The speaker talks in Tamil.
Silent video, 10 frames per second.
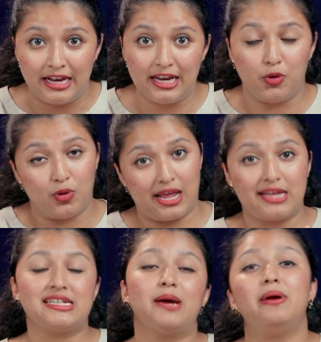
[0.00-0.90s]
என்ன ஒரு
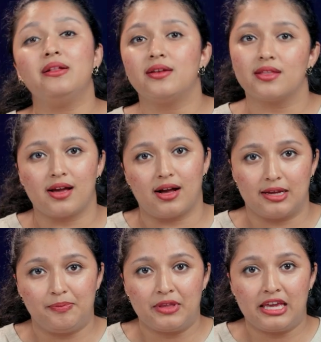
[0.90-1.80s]
எக்ஸாம்
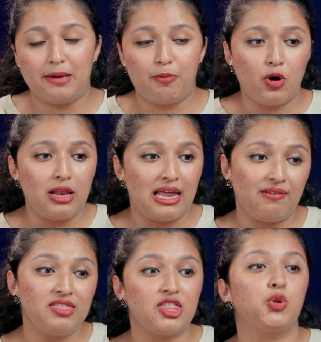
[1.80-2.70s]
எழுதுறதுக்காக இப்போது
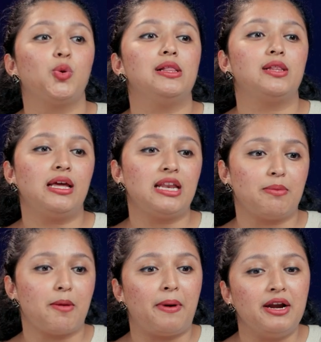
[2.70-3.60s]
லெவன்த் டுவெல்த்தில்
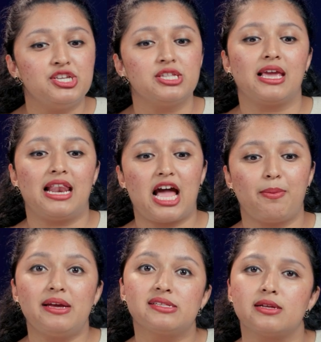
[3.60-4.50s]
நம்ம படித்தது
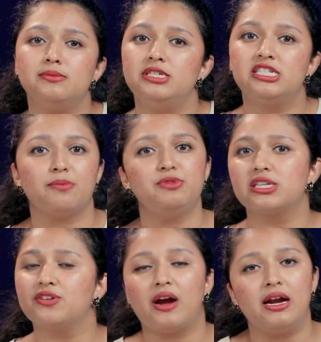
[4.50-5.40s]
எல்லாமே சப்
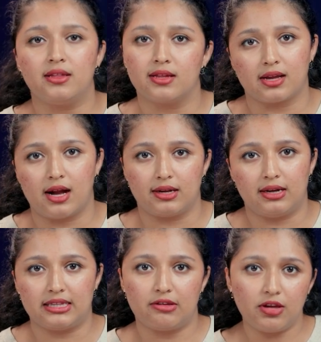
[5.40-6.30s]
சப்ஜெக்டிவாக எழுதுறதுக்காக
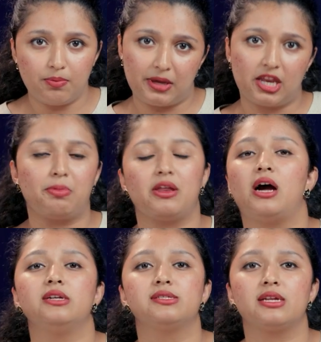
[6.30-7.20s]
அதாவது பெரிய பெரிய
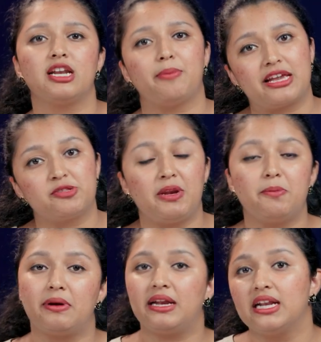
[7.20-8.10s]
ஆன்சராக நம்ம
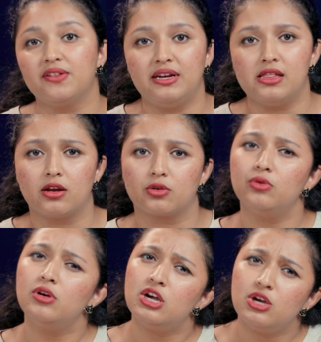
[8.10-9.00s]
எக்ஸ்பிளைன் பண்ணி எழுத வேண்டியதாக
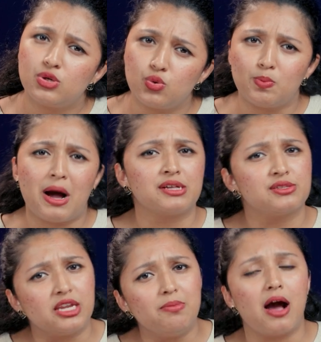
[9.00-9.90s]
இருக்கும் டூ
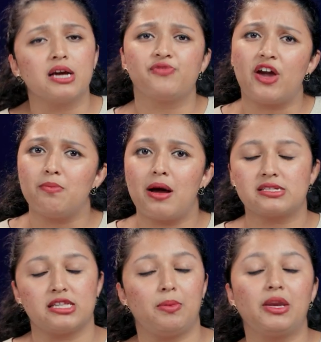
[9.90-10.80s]
மார்க்ஸ் த்ரீ மார்க்ஸ் ஃபைவ்
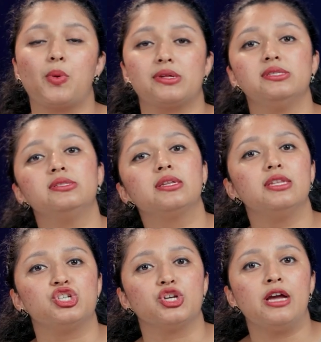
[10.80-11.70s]
மார்க்ஸ் அந்த மாதிரி கொஸ்டின்ஸ்
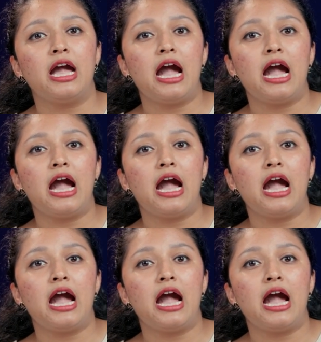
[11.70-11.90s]
இருந்துச்சு